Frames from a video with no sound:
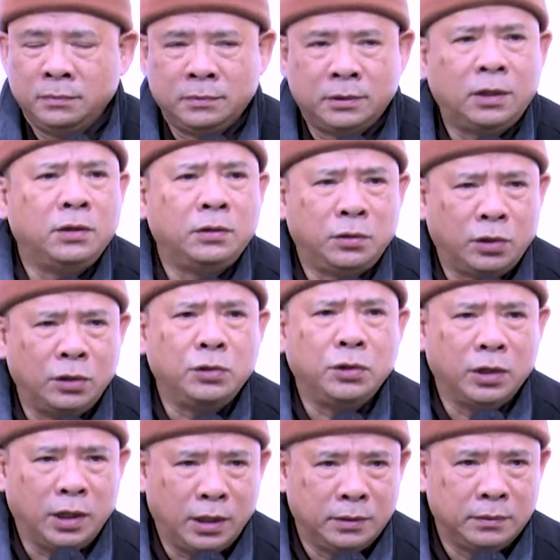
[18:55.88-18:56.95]
chứ đừng nói
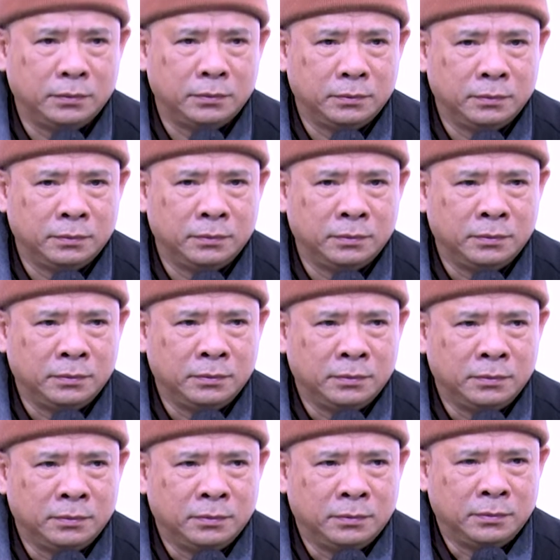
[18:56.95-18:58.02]
chuyện lớn.
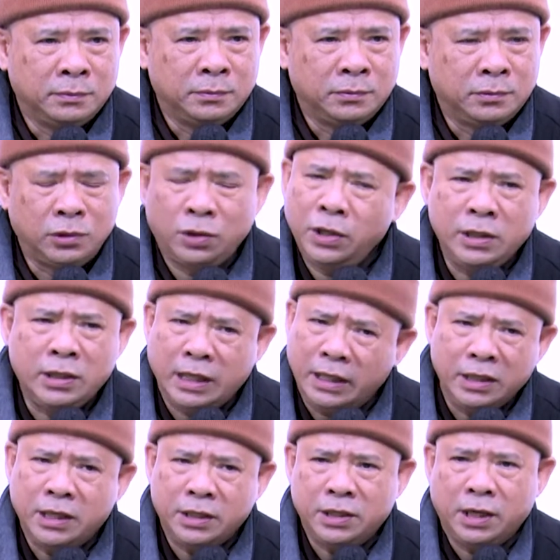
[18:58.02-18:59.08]
Cho nên
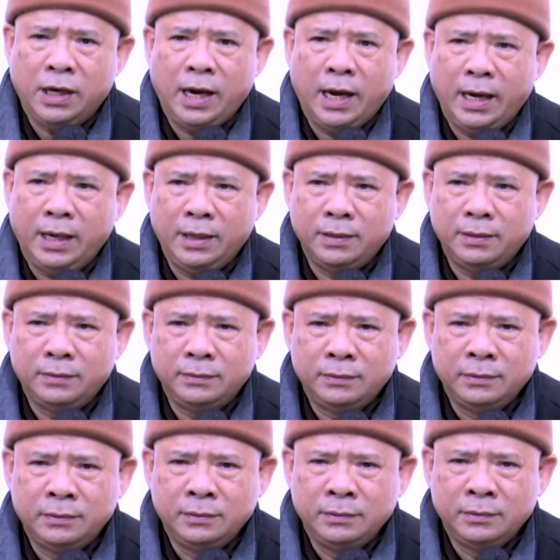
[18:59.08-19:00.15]
chính cái sợ hãi ấy,
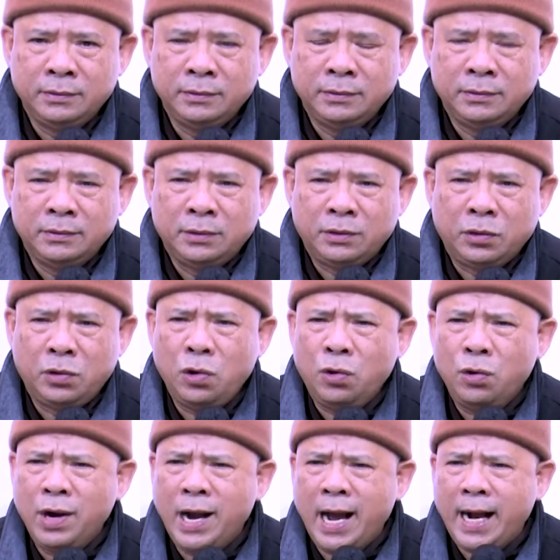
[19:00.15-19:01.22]
nó
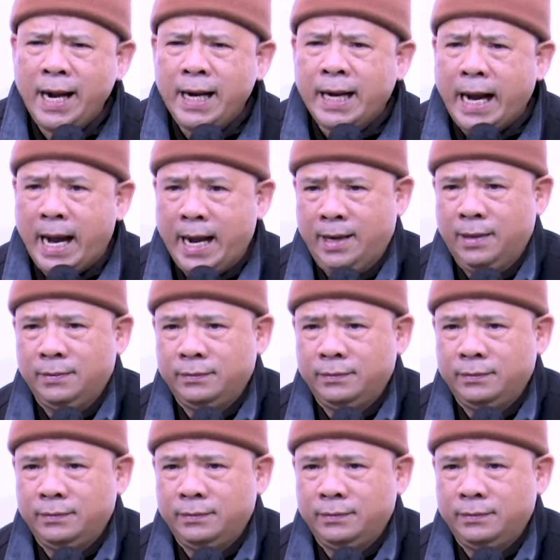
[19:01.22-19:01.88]
ngăn cản